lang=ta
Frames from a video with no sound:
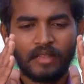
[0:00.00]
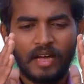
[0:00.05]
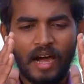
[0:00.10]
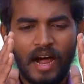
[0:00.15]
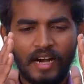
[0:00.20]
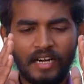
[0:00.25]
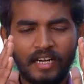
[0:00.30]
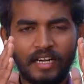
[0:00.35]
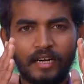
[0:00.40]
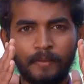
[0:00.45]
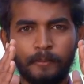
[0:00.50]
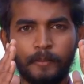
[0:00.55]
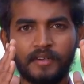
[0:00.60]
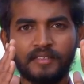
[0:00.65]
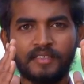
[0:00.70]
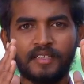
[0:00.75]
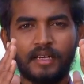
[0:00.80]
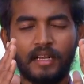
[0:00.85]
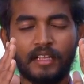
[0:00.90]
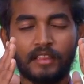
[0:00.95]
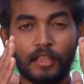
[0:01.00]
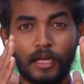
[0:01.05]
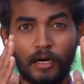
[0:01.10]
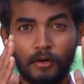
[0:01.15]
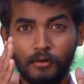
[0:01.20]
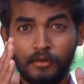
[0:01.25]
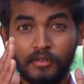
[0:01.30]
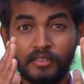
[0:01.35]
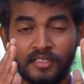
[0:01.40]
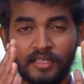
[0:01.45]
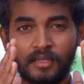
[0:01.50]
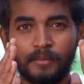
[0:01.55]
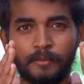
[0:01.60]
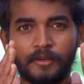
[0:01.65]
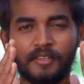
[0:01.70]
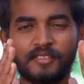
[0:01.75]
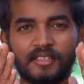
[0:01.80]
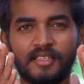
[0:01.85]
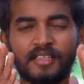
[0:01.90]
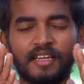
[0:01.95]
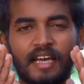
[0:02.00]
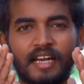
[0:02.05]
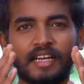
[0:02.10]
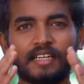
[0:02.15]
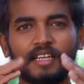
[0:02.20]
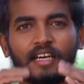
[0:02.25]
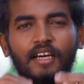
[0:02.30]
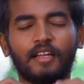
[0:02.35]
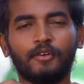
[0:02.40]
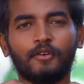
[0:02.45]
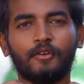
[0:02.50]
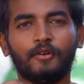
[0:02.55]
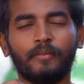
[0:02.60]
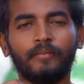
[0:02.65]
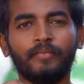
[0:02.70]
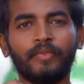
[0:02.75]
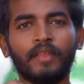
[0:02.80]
அது ஹண்ட்ரட் பர்சன்ட் இல்லை தௌசண்ட் பர்சன்ட் கரெக்டாக இருக்கும்